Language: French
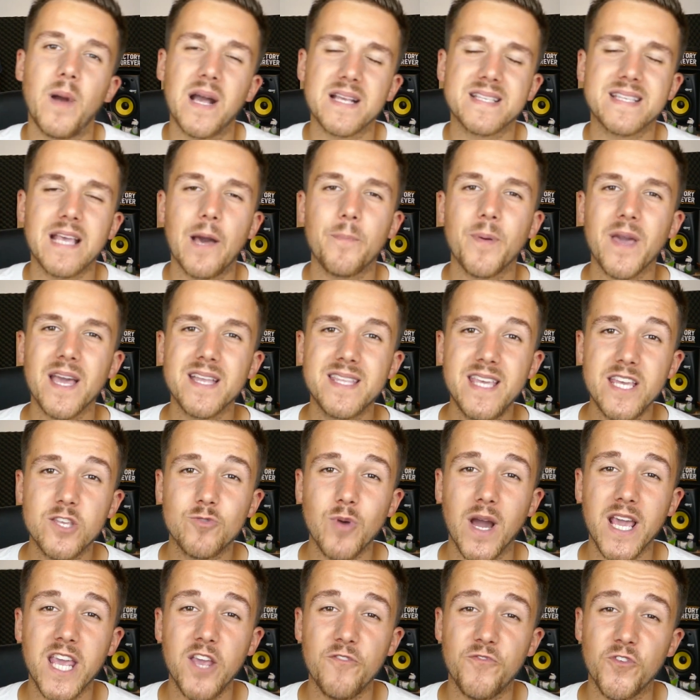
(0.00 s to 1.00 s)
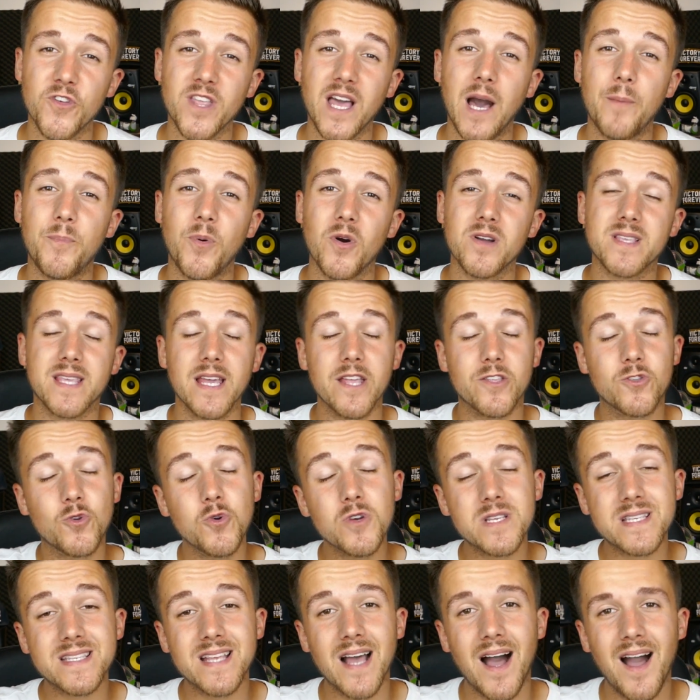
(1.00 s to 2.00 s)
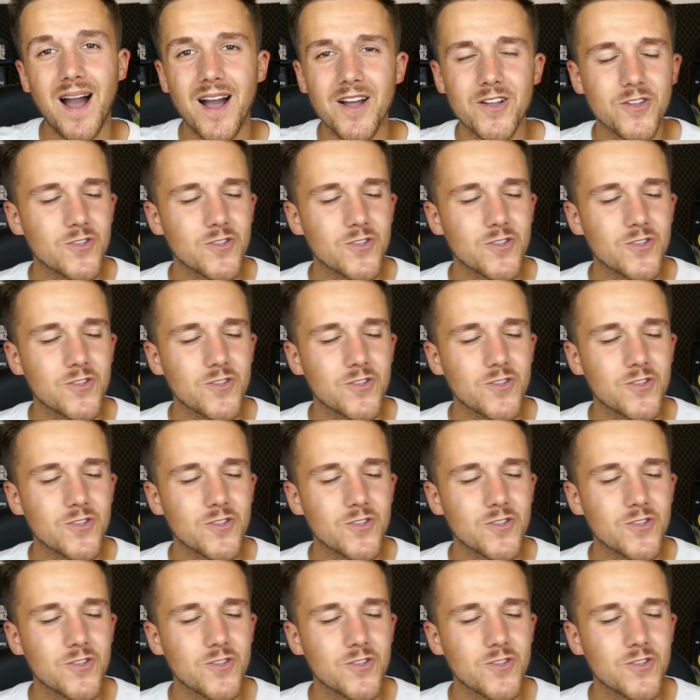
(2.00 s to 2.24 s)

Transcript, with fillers: Parce qu'après, dis-toi qu'il faudra porter tout ça